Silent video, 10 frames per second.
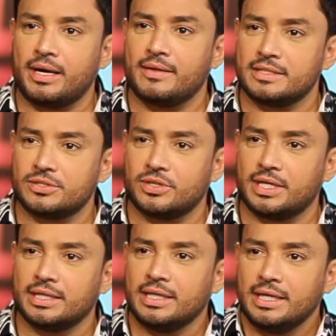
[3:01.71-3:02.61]
las
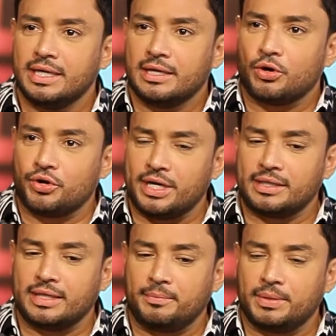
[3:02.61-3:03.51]
decisiones
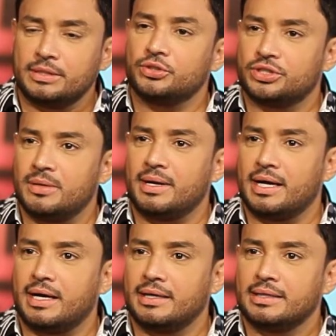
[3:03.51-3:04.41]
correctas pues nos llevan
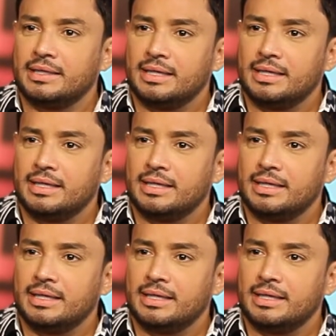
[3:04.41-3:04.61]
a,